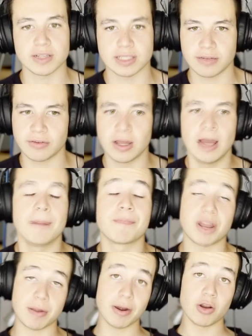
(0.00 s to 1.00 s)
Если вы
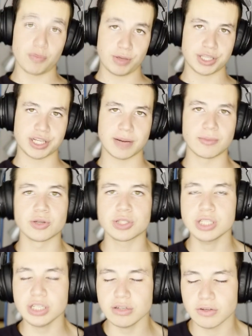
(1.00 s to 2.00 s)
нормально умеете
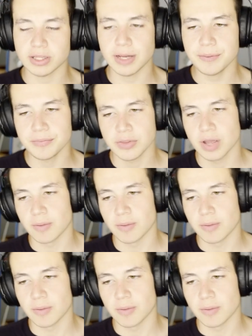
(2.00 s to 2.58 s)
коммуницировать, да,